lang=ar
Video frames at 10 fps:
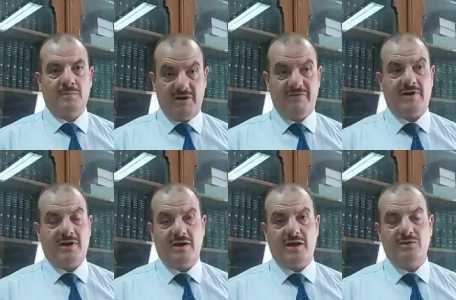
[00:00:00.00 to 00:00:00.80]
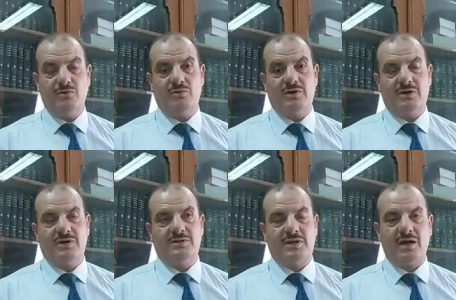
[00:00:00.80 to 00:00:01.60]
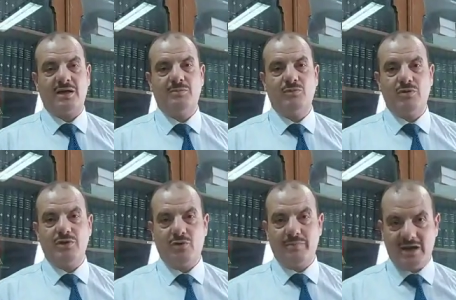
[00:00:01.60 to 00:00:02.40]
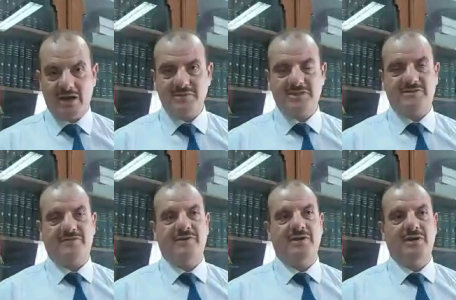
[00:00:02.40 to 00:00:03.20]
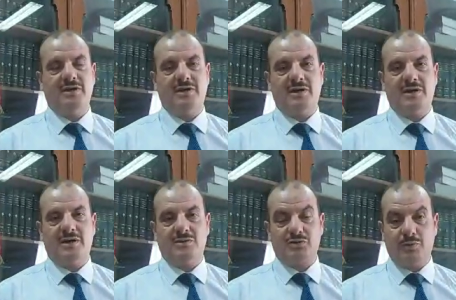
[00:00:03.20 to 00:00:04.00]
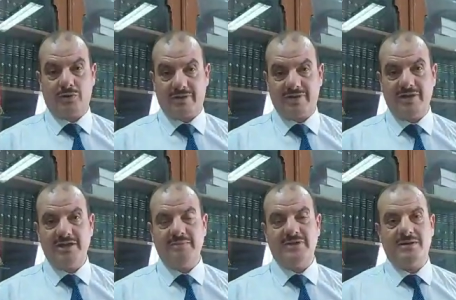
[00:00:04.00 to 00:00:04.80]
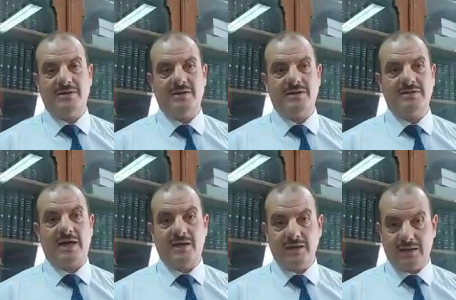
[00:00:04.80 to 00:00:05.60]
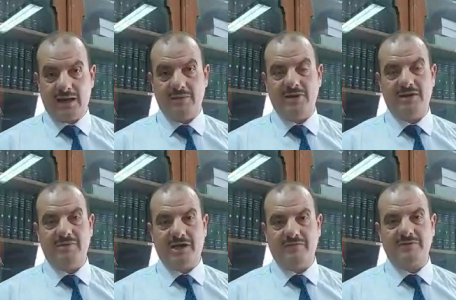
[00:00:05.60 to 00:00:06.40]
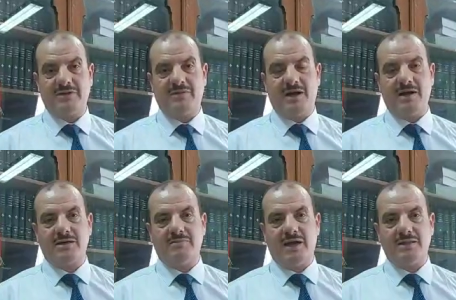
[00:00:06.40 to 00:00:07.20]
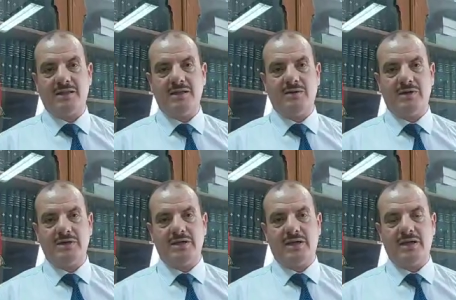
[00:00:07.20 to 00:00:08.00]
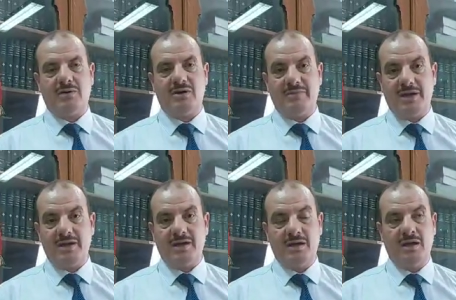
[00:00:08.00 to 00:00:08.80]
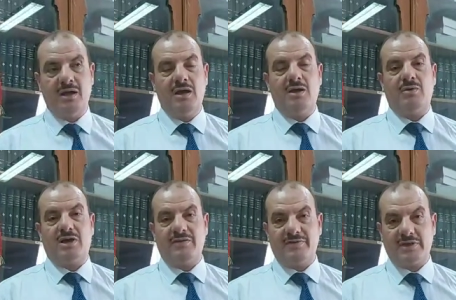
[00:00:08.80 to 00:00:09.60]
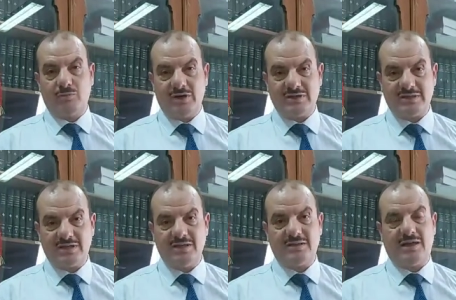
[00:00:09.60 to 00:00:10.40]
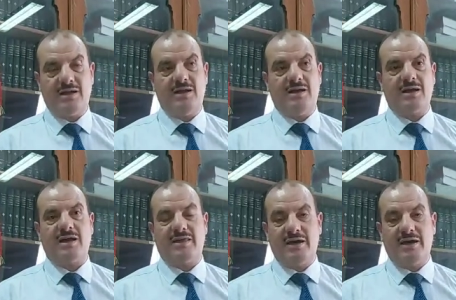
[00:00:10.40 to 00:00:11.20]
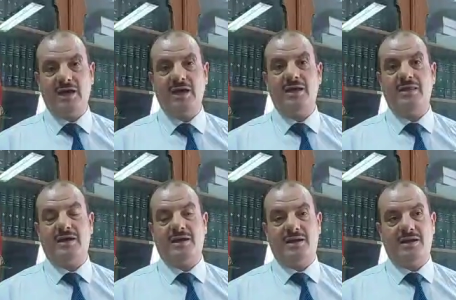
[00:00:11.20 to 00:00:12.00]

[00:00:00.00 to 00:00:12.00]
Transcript: بالفعل نحن انطلقنا منذ يوم امس في الاسبوع الثاني من تعليق العمل بكافه المحاكم العدليه والاداريه والماليه وكافة المؤسسات القضائية هذا